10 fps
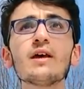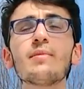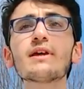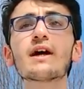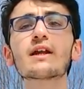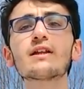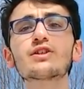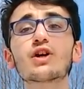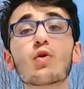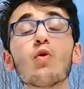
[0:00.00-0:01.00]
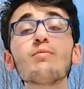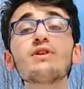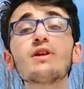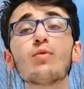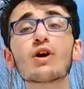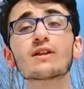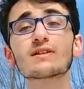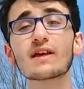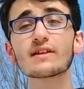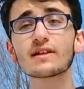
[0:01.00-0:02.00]
Peki arkadaşlar 11'de bu arada
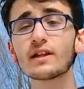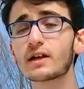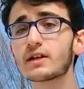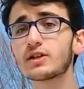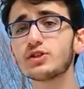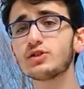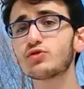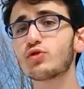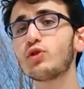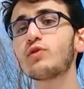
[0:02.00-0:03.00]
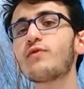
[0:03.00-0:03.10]
sayısal arkadaşlar için söylüyorum.